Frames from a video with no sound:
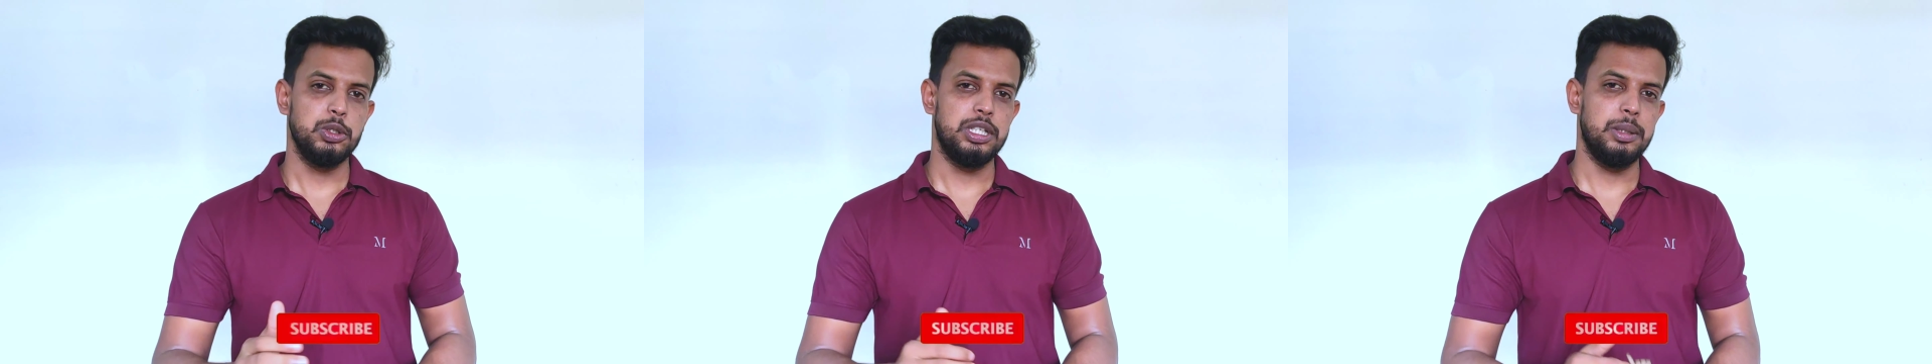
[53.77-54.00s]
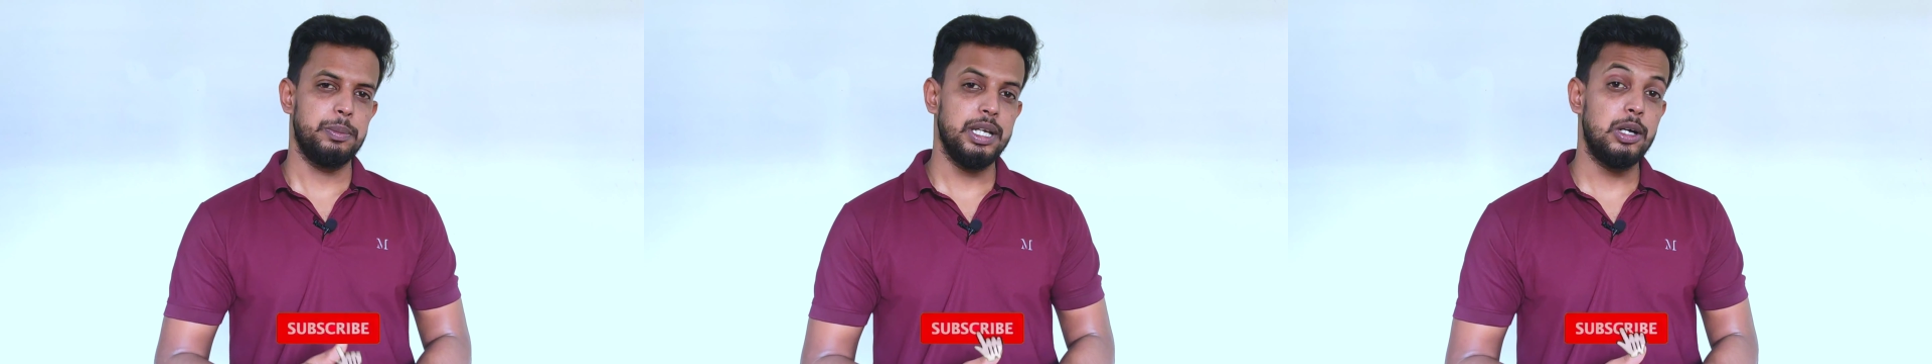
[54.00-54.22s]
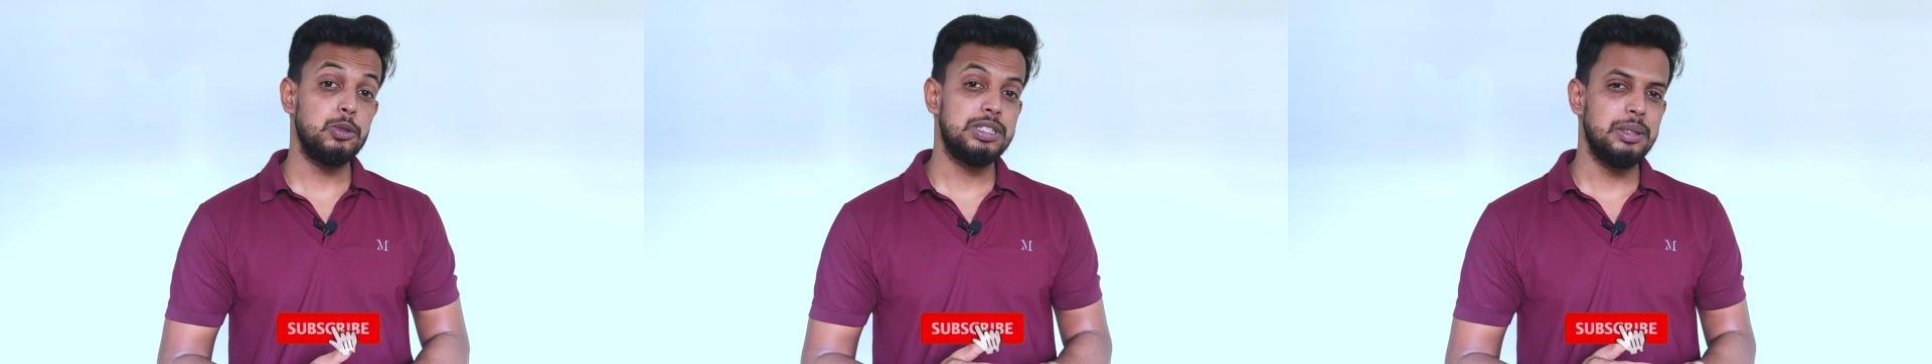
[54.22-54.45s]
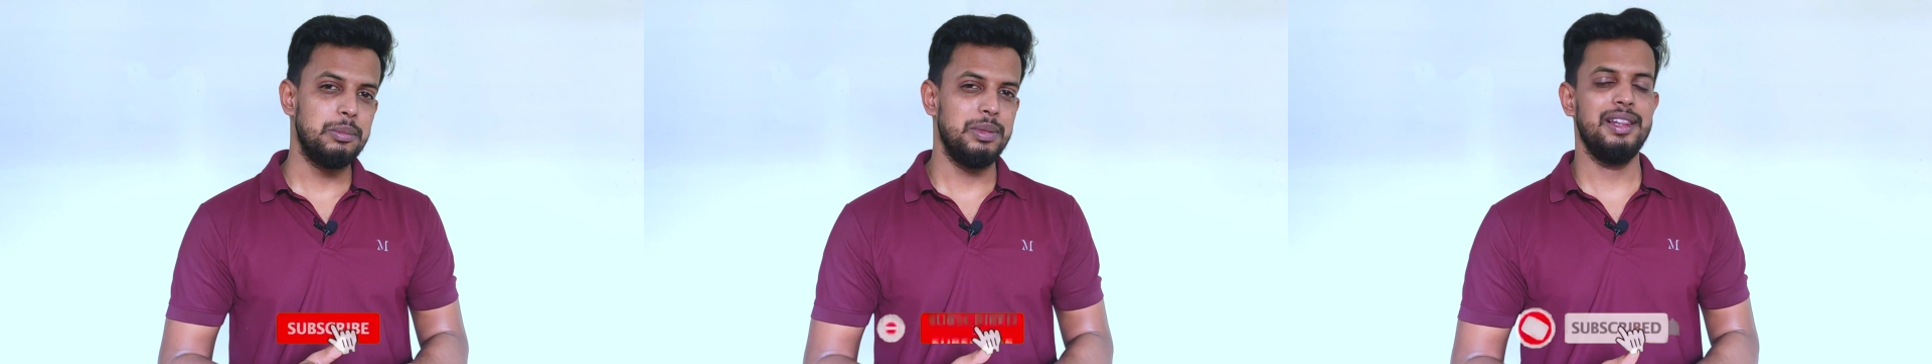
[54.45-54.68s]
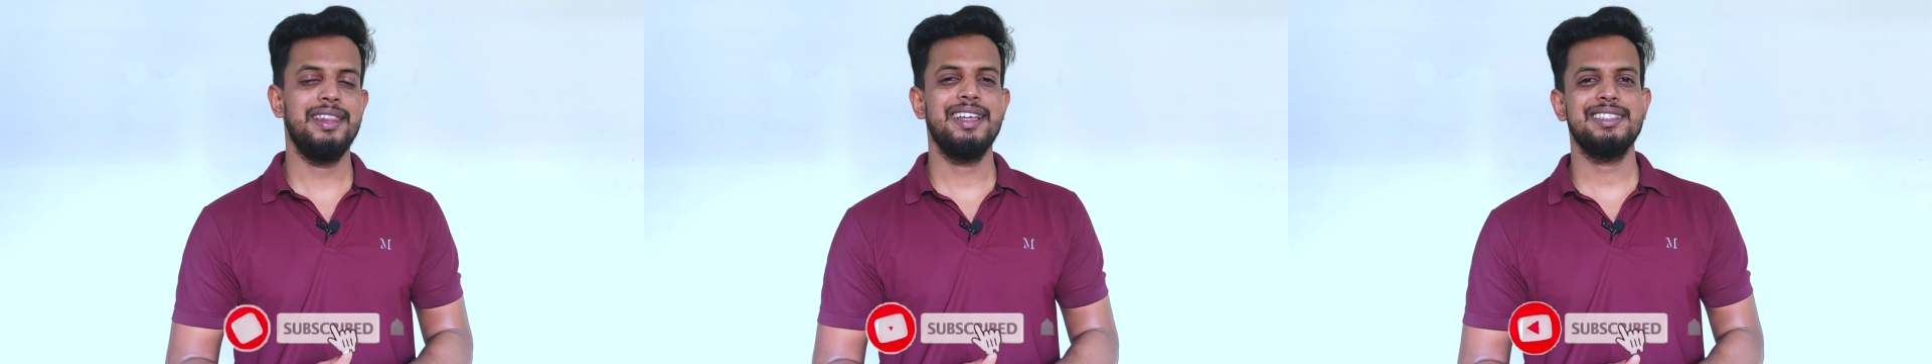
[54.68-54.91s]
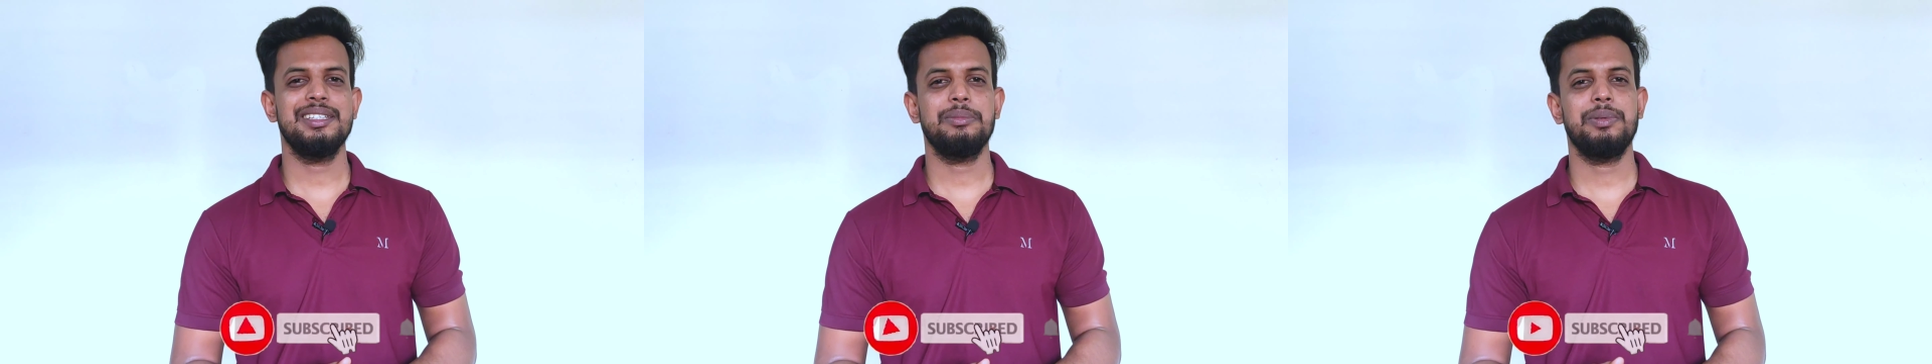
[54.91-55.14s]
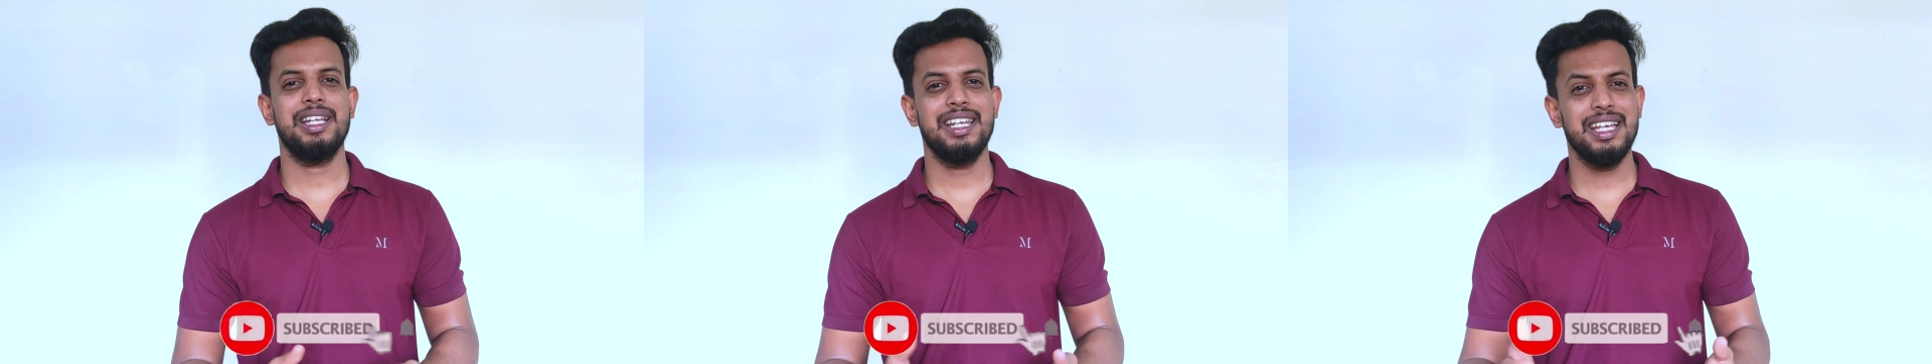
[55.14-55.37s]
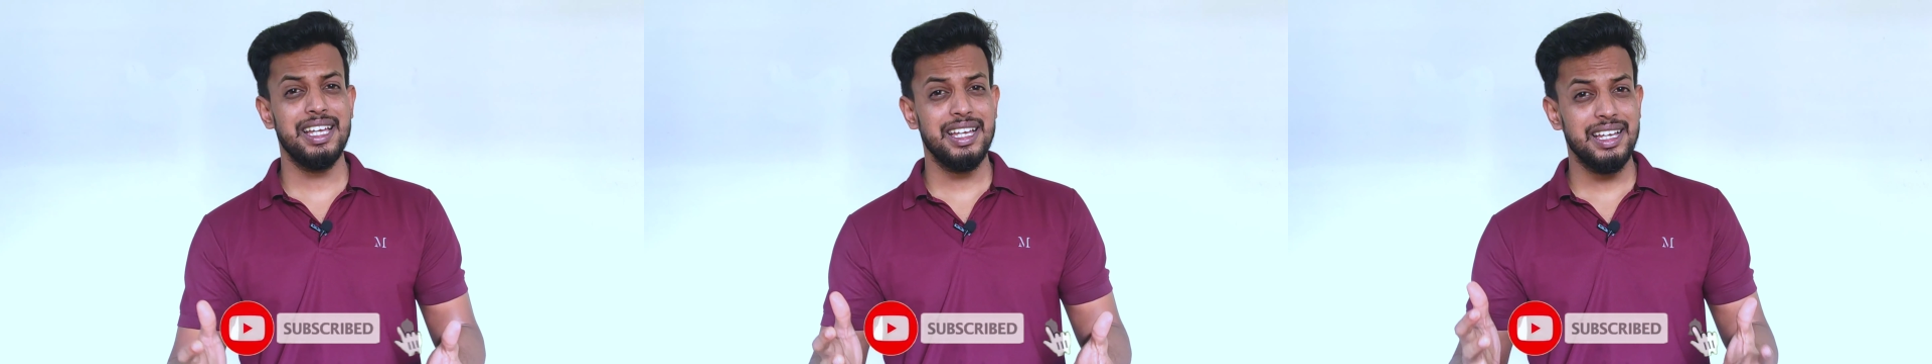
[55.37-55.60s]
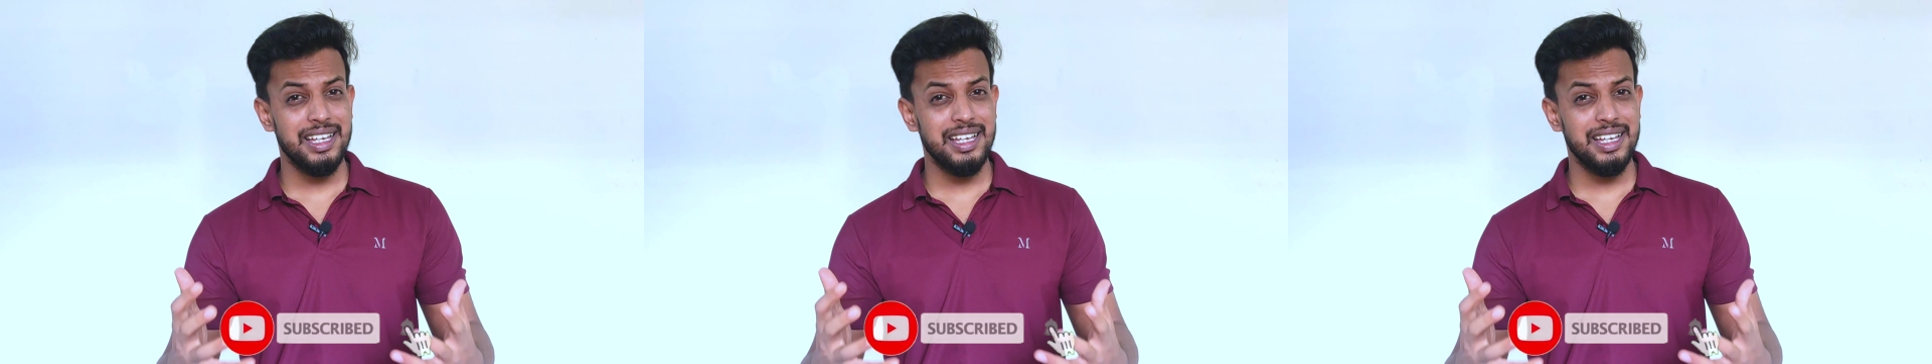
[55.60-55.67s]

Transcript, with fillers: तो कृपया उनसे मिलने से पहले